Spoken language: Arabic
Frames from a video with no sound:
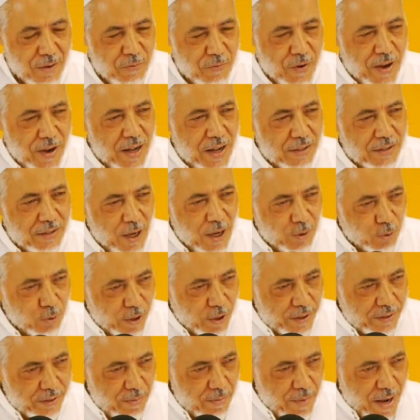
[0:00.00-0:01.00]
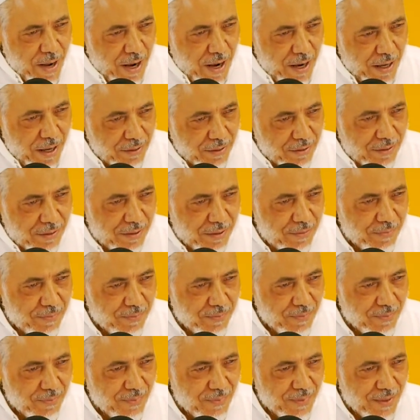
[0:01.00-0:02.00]
فلا تحضر اجتماعات
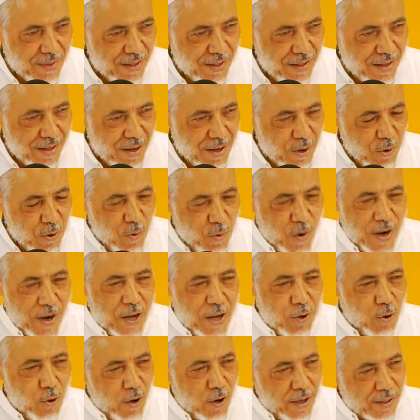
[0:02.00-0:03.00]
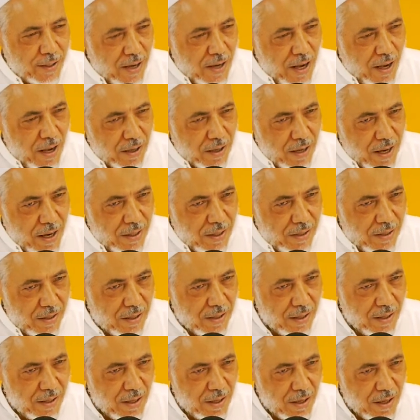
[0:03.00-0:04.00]
ولا يؤخذ لها
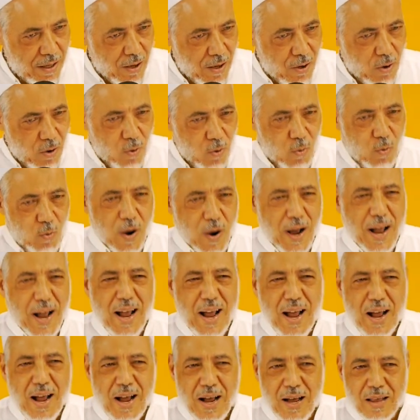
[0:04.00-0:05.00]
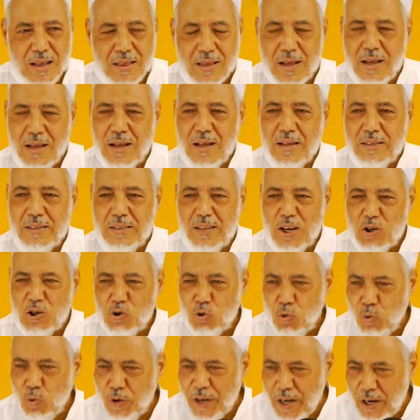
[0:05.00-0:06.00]
رأي وهذا
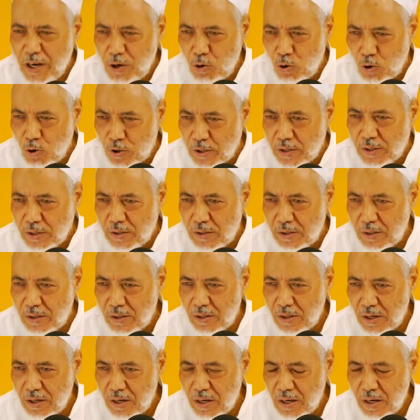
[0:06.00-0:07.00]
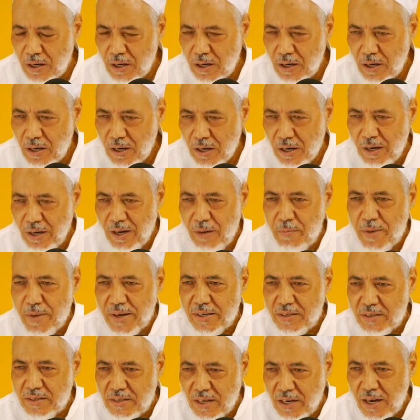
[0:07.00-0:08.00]
تشويه
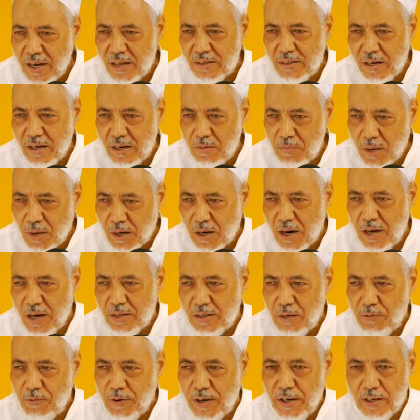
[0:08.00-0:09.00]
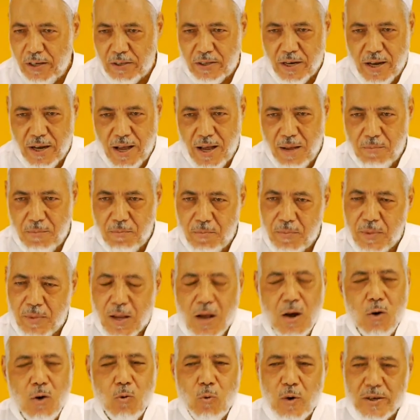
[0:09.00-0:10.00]
لمنزلة المرأة في الإسلام
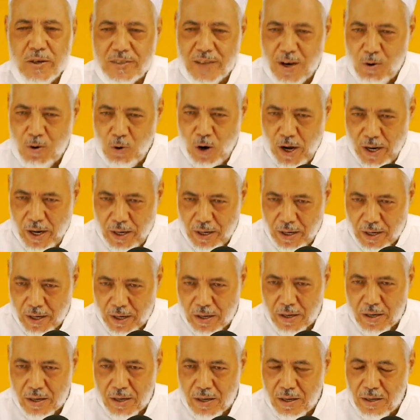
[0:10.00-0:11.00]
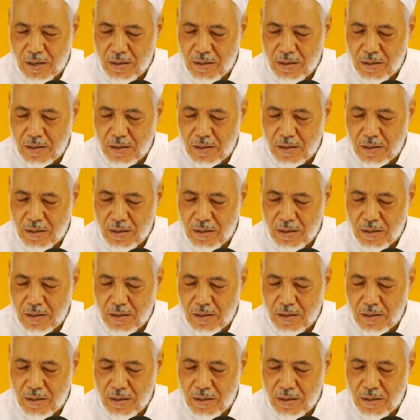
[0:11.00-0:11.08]
وسأعلق